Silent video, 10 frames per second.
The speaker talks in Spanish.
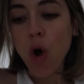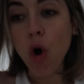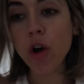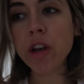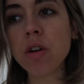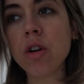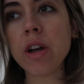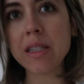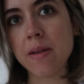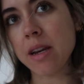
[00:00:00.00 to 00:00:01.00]
Hoy,
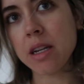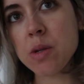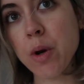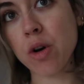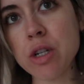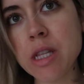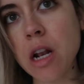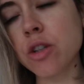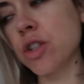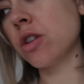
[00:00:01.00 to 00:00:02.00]
hoy es viernes, pero no
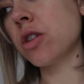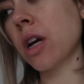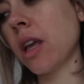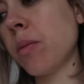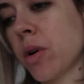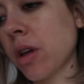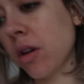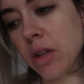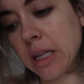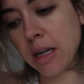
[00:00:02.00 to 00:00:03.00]
están los chicos aquí
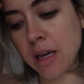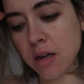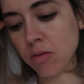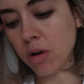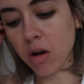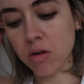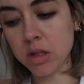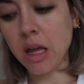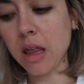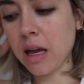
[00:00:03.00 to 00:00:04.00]
porque hoy tenían una
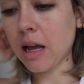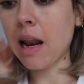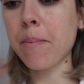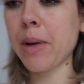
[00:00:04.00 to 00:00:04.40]
cosa de la